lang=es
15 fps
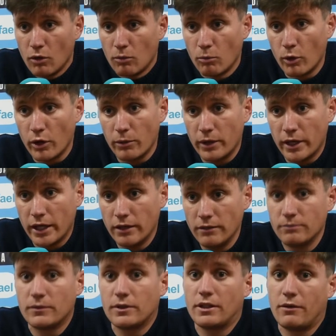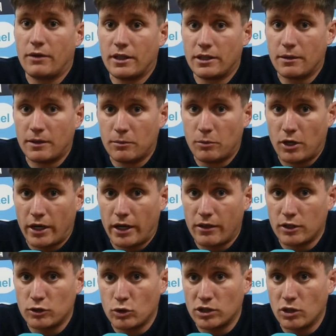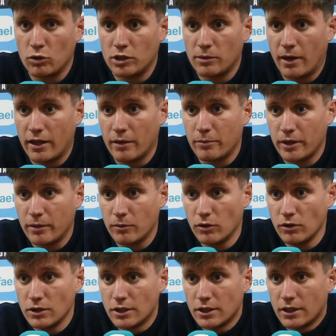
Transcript: muy bien y evidentemente por la que dices tú esa última de Primo,